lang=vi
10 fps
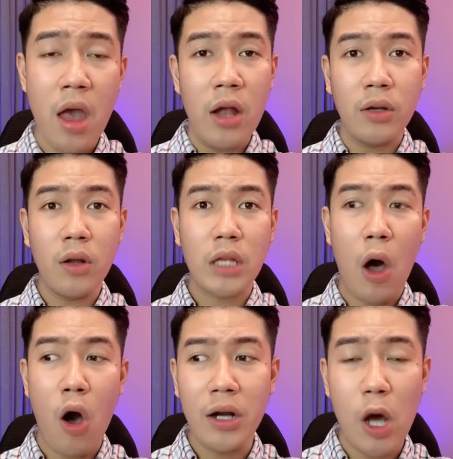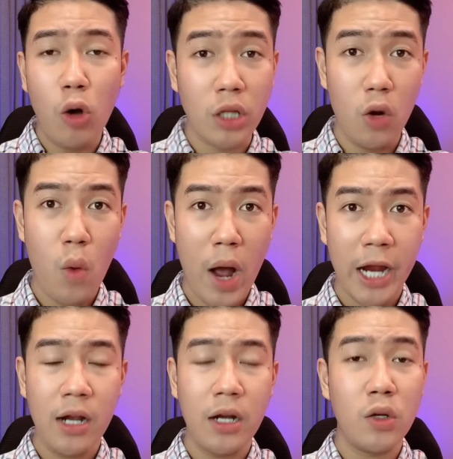Nó thò ở đâu từ ngoài á
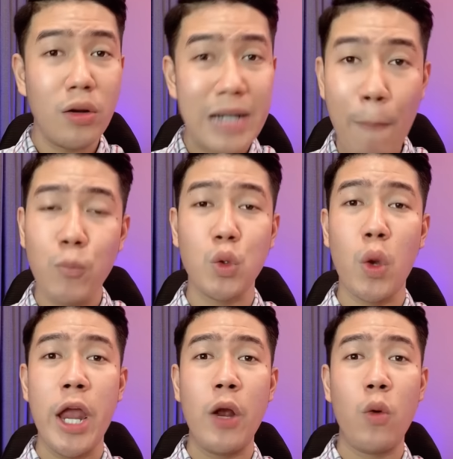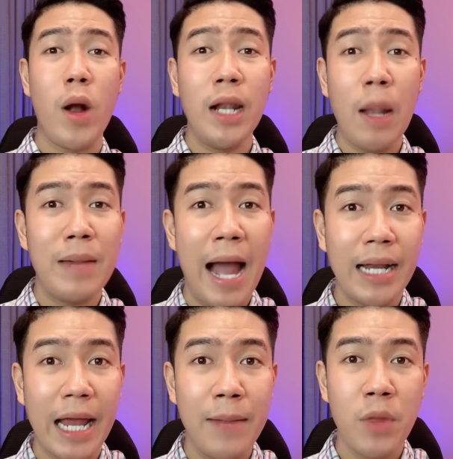Nó đâm xuyên qua cái lớp lá
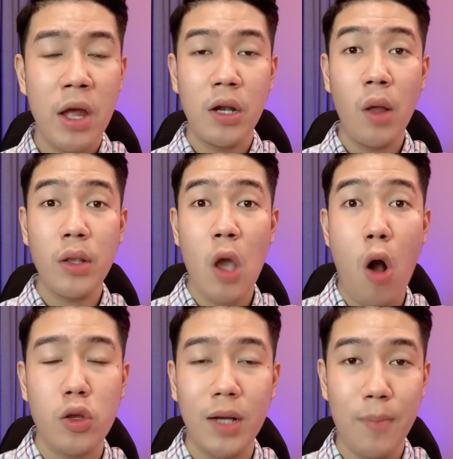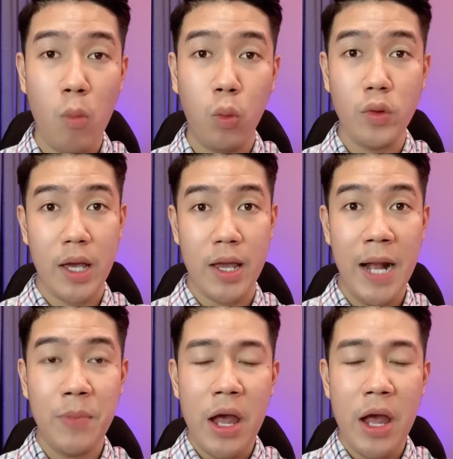này Nó chọt vô cái bụng của chị á